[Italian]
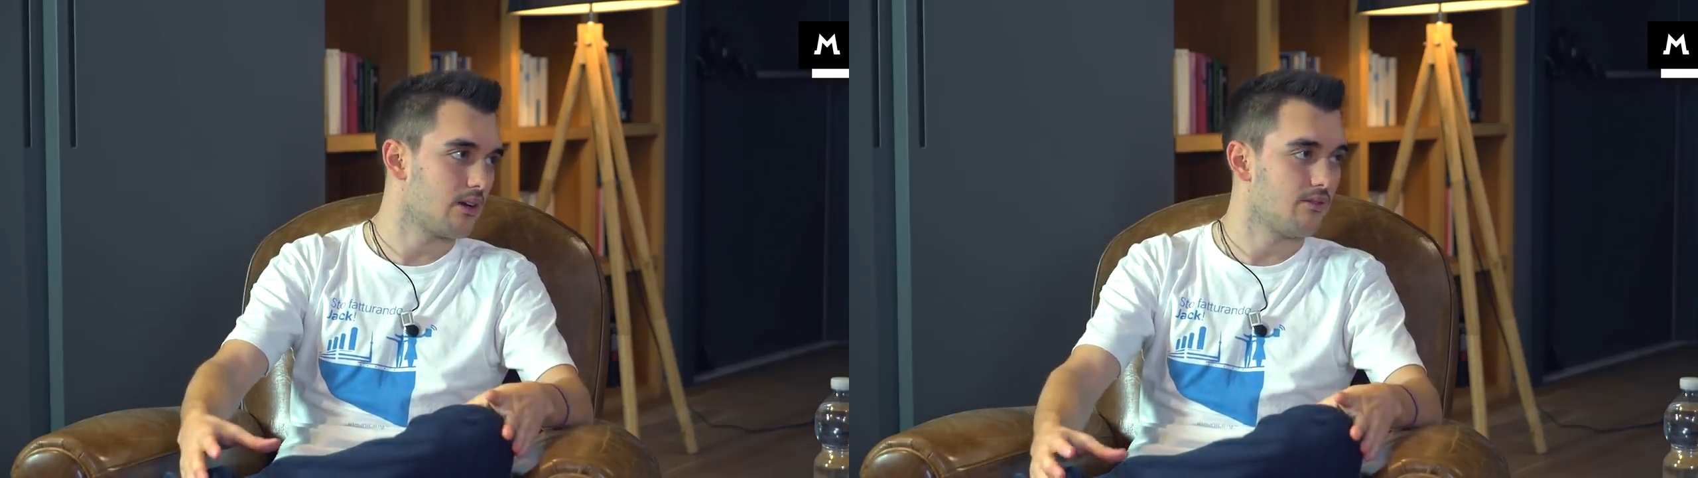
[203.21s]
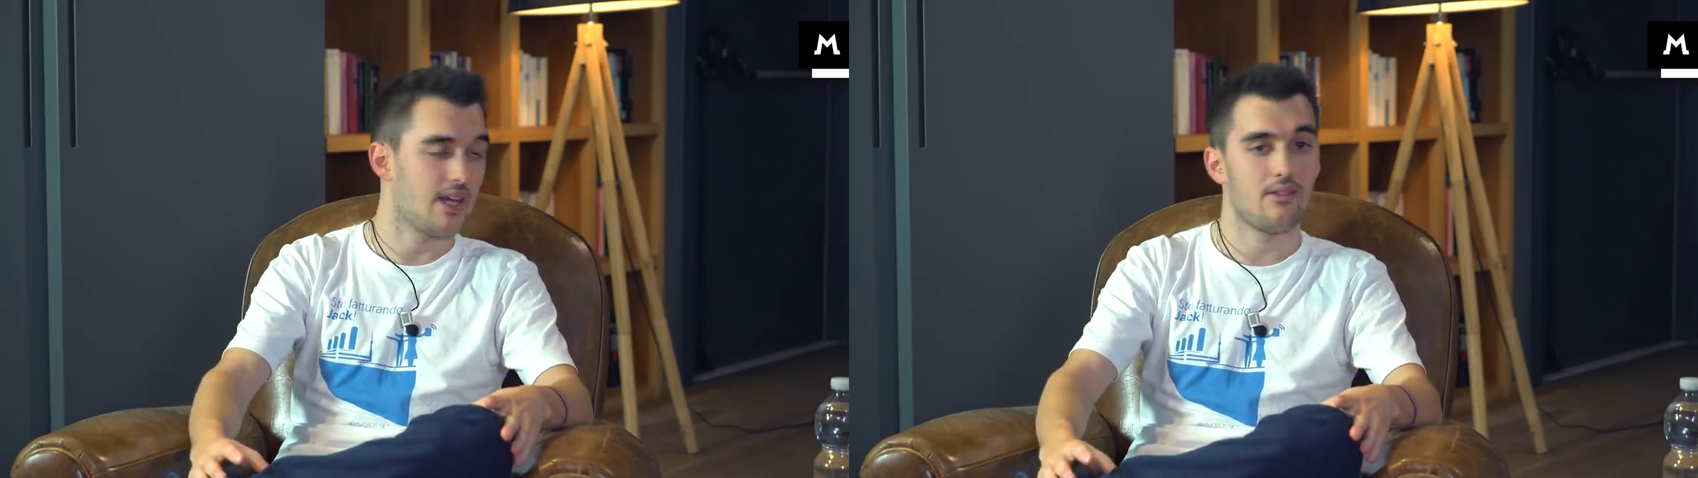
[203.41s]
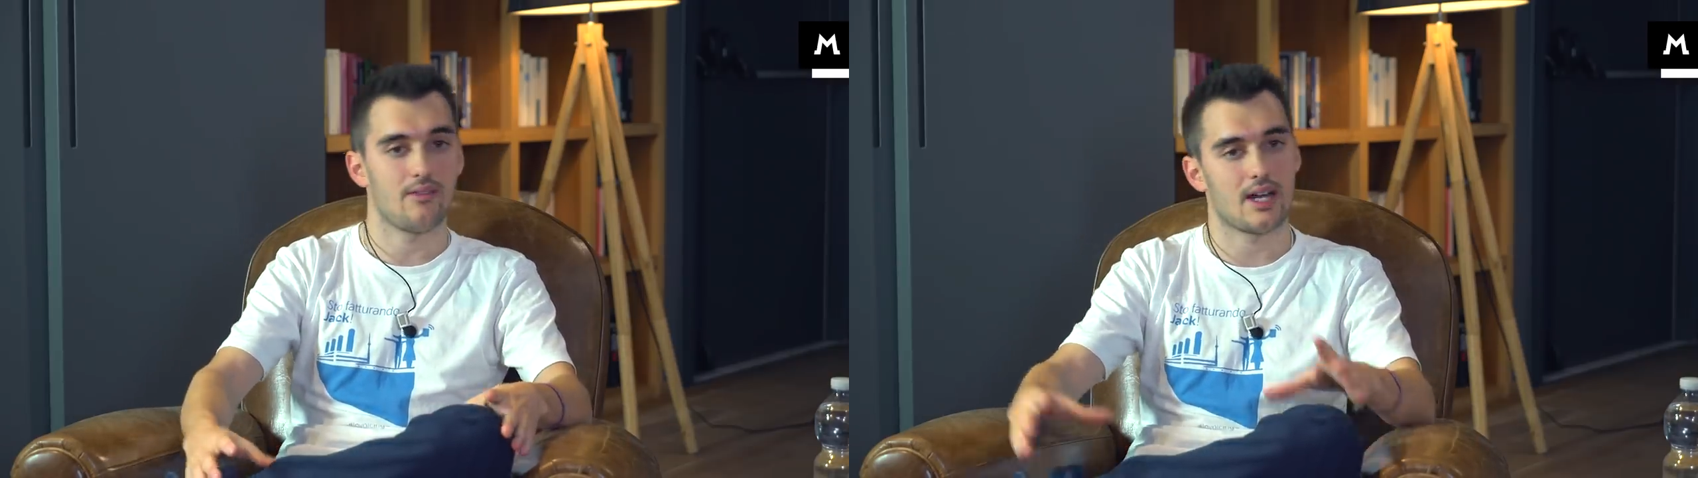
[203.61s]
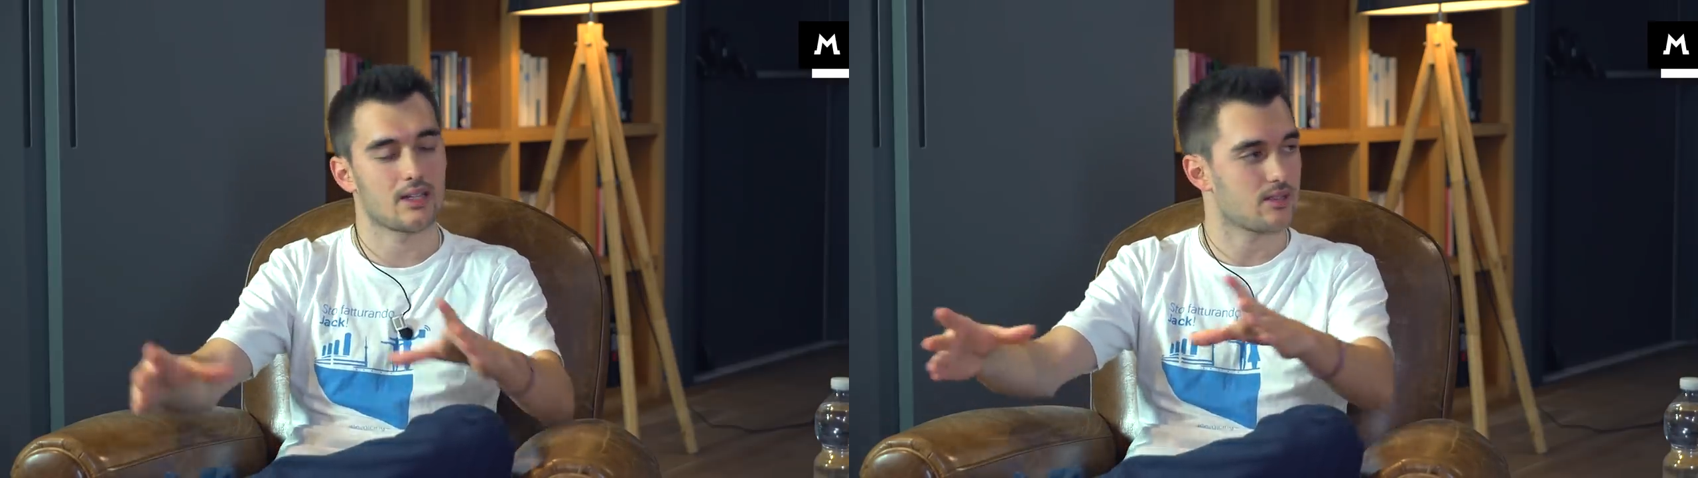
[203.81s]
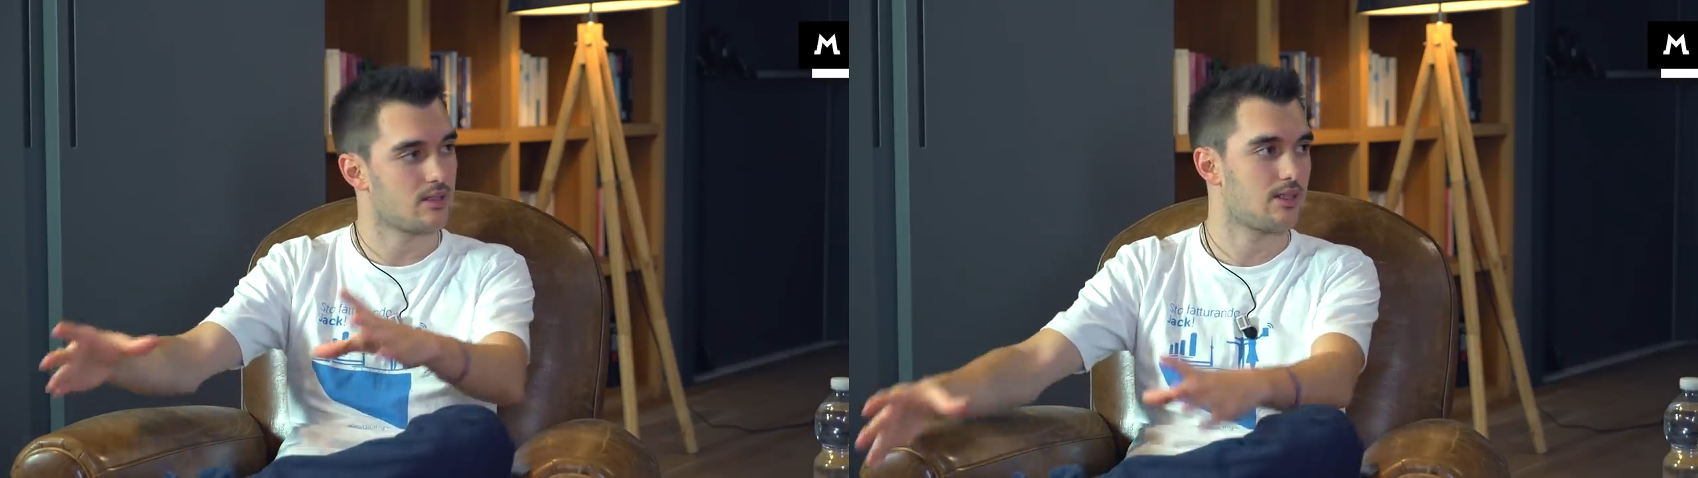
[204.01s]
viene inviata
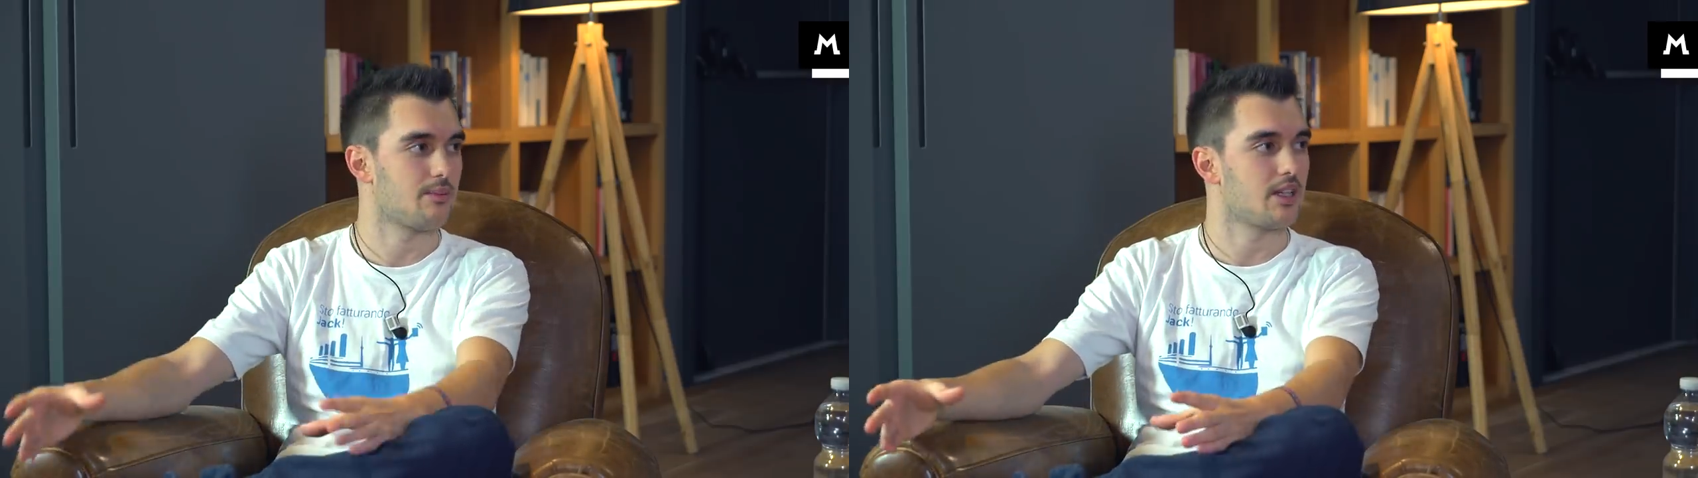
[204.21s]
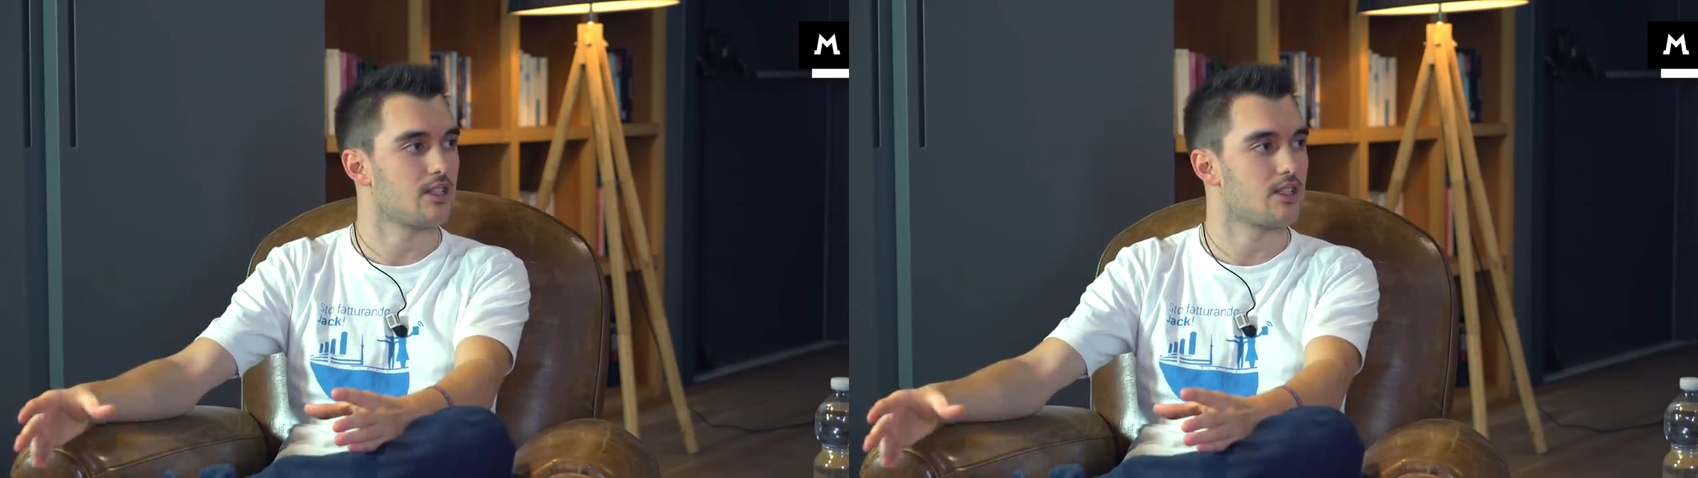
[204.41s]
al sistema delle